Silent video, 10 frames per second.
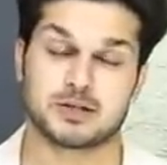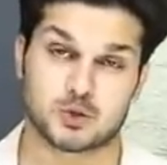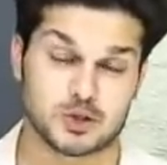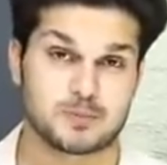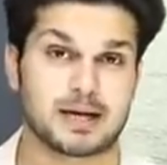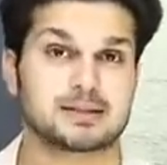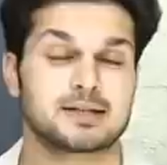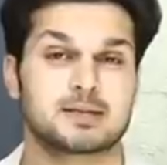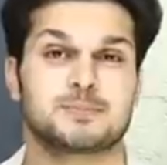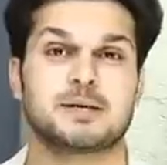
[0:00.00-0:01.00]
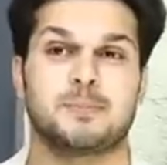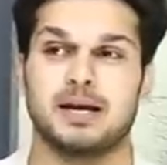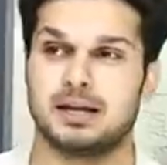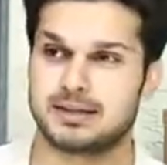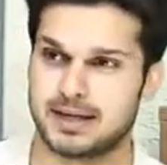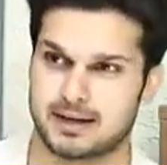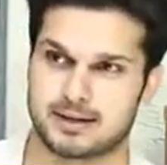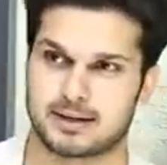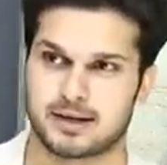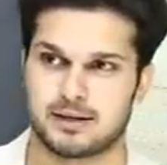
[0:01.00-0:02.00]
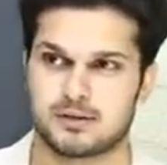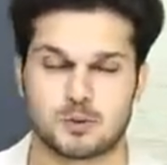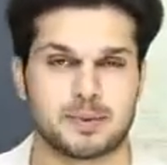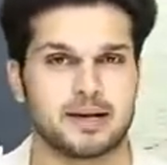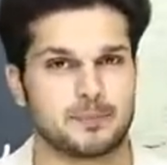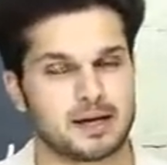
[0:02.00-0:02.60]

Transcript: सो इस बात का सबसे पहले ध्यान रखें जो मैंने